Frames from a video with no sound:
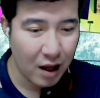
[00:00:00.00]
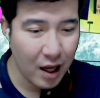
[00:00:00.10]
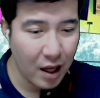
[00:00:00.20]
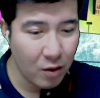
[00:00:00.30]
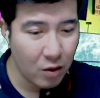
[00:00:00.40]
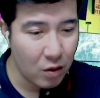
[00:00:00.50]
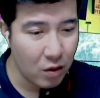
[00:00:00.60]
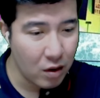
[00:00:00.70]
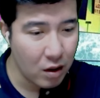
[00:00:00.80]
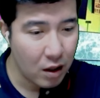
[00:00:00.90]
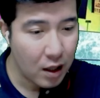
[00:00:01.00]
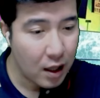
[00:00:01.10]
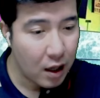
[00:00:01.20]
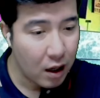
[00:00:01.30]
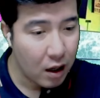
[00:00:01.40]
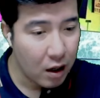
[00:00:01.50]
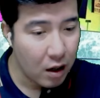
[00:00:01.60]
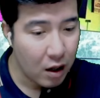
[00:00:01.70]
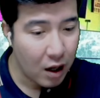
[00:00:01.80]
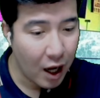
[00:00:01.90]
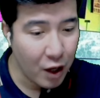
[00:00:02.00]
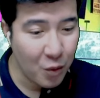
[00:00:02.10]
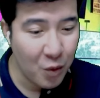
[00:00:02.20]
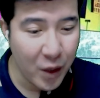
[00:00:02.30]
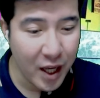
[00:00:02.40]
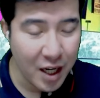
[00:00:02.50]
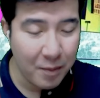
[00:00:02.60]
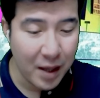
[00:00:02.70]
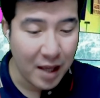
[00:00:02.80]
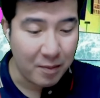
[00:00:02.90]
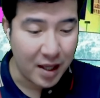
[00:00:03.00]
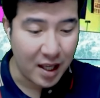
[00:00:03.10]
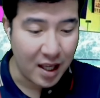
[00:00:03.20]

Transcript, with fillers: Ay, ano to? Ay, umuwi ka na, baby.